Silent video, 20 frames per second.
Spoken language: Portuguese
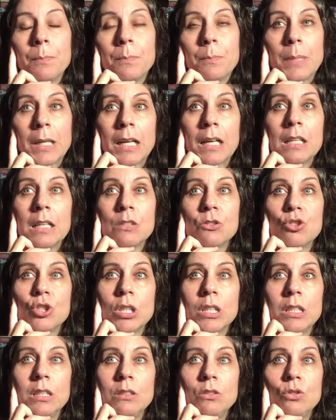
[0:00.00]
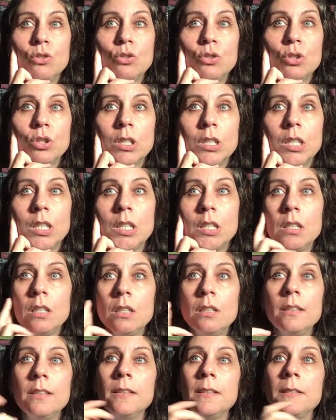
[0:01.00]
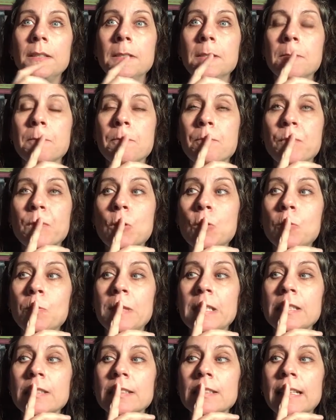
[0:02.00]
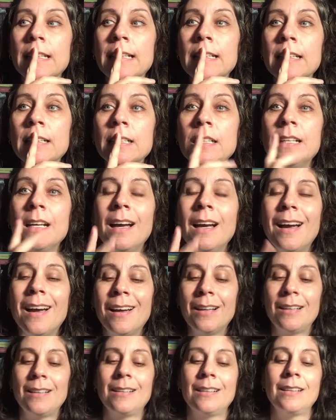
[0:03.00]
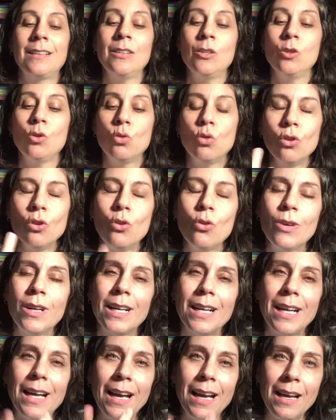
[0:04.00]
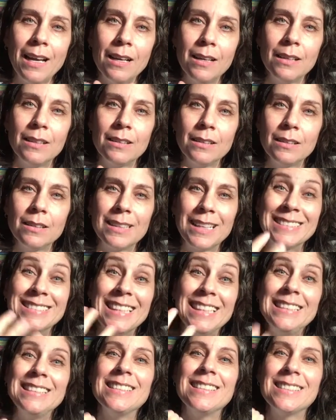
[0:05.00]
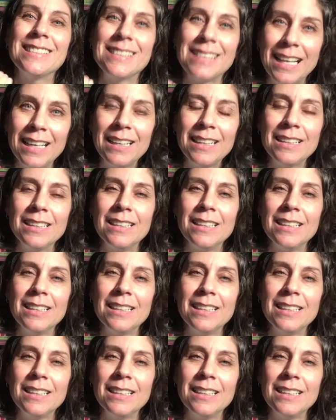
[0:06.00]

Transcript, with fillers: para a gente começar a colocar canalizar